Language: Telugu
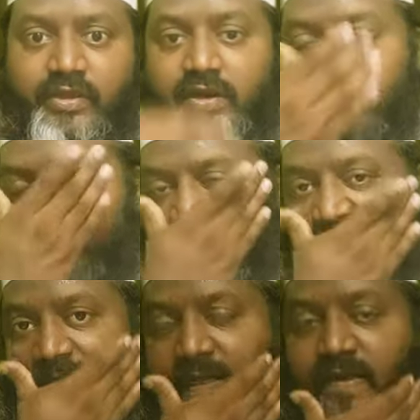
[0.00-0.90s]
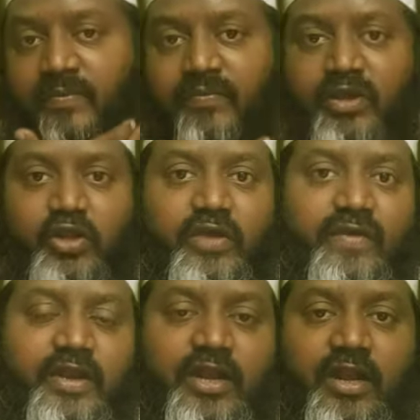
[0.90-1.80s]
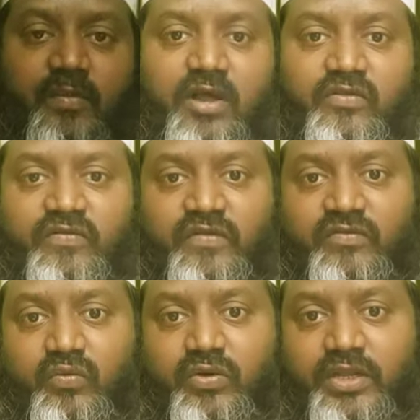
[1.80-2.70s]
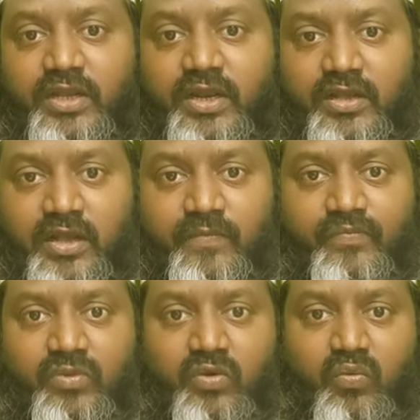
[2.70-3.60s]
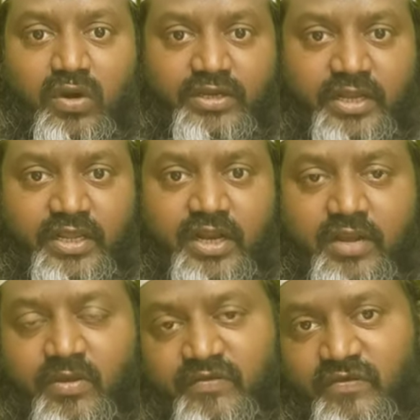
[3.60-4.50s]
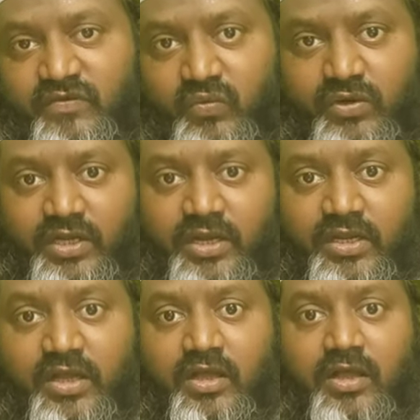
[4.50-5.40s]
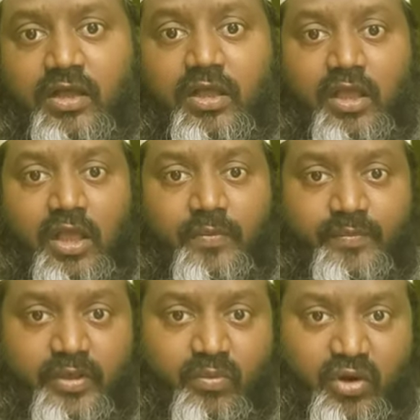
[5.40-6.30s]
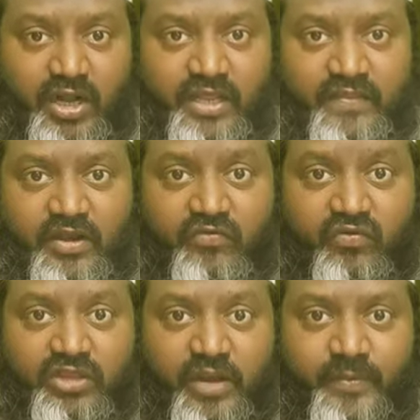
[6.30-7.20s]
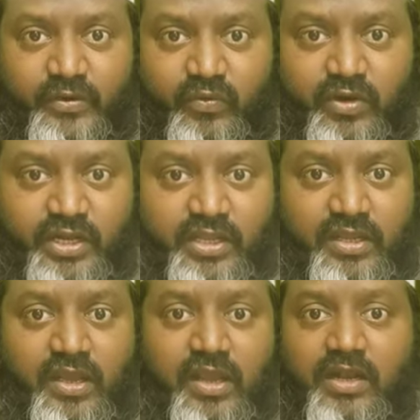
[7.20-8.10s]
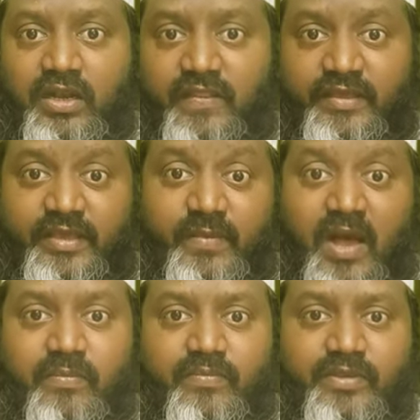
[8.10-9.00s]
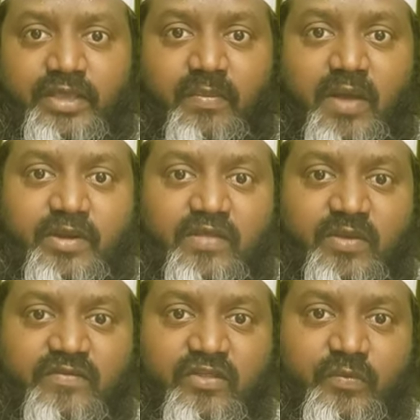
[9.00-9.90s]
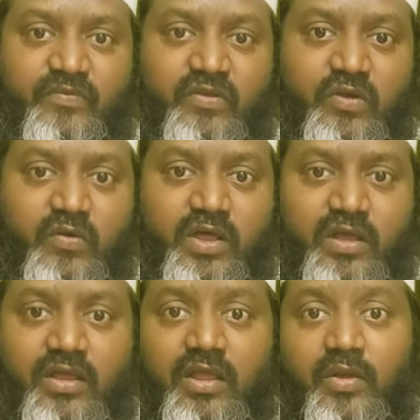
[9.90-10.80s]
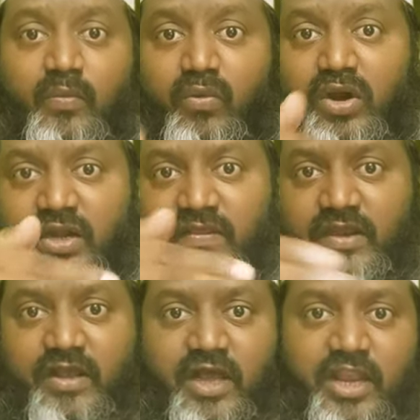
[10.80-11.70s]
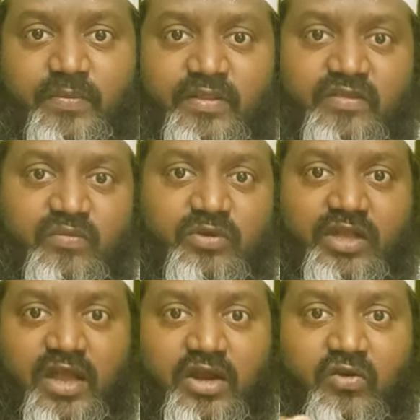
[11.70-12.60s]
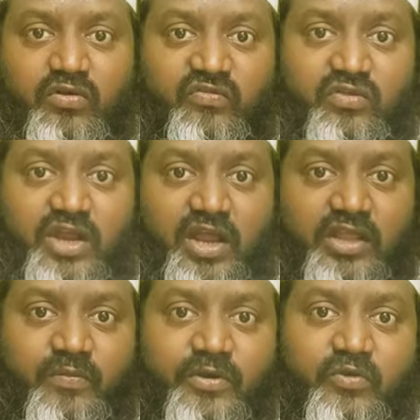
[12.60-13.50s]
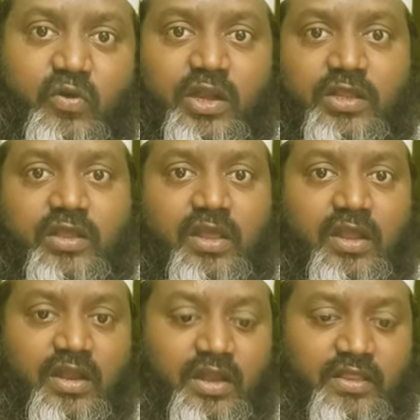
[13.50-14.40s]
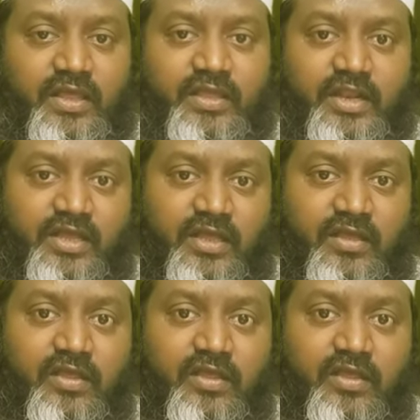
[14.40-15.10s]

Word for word: మీలో ఎవరైనా మీలో ఎవరైనా నమాజు చేస్తూ ఉంటే గనక ఒంటరిగా నమాజ్ చేస్తూ ఉంటే గనక మీ ముంగట ఏదైనా సుత్రా పెట్టుకోండి లేదా ఇమాం ఇమాం నమాజ్ చదివిస్తున్నా కూడా ముంగట ఏదైనా ఖాళీ ప్రదేశం ఉంటే అక్కడ కూడా సుత్రా అనేది పెట్టుకోవాలి లేదా వెనక